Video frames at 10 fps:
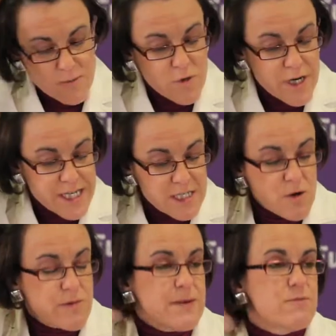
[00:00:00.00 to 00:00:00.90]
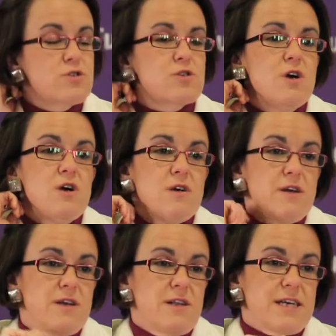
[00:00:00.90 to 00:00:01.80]
mujeres cobramos
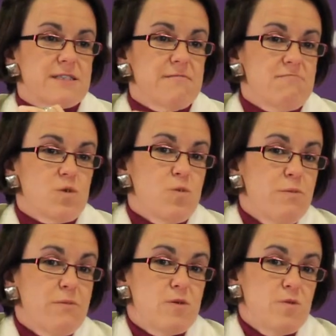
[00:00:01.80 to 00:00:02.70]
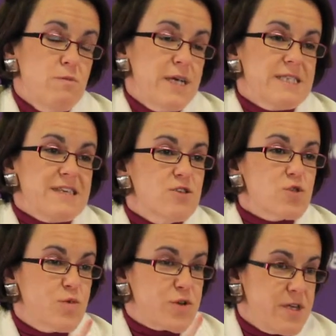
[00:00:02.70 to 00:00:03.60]
eh, un,
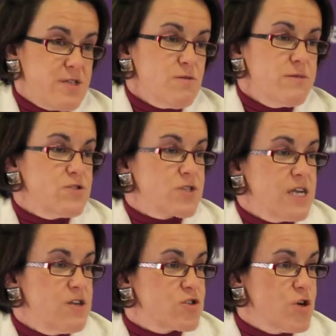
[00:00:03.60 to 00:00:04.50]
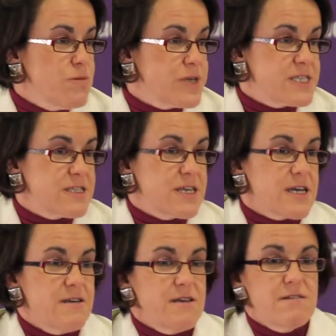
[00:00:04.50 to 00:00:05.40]
22% menos que los hombres, de,
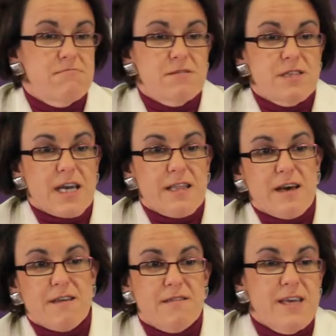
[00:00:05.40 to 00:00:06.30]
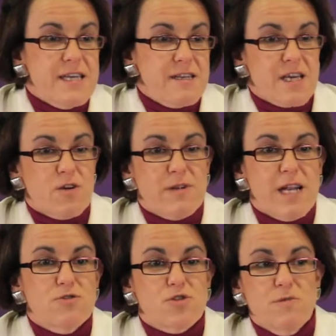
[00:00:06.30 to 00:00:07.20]
eh, cada 100 que
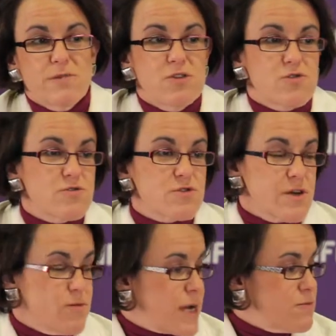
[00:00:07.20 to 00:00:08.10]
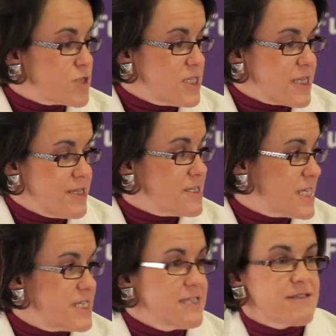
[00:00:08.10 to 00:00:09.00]
cobran los hombres, nosotros cobramos
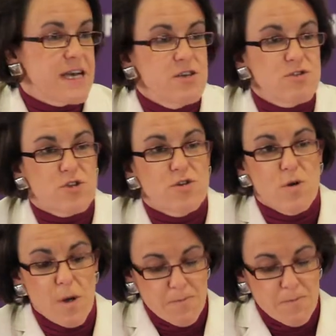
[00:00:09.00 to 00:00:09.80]
78.